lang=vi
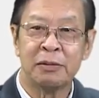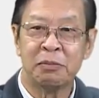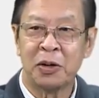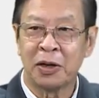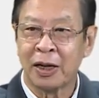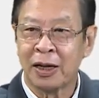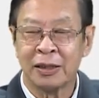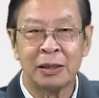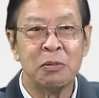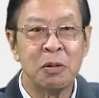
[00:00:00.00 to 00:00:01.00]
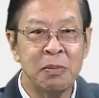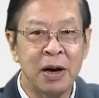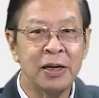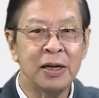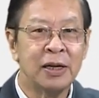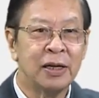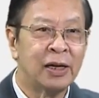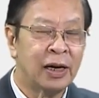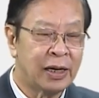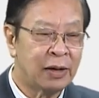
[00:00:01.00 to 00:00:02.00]
một à, giám đốc mới
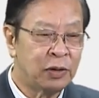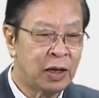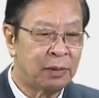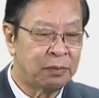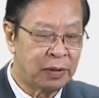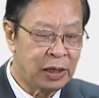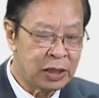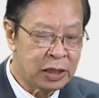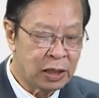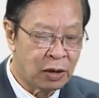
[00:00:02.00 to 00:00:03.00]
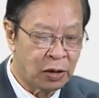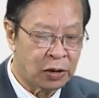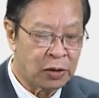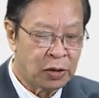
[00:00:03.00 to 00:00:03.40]
à, đã phối hợp với Liên tri hội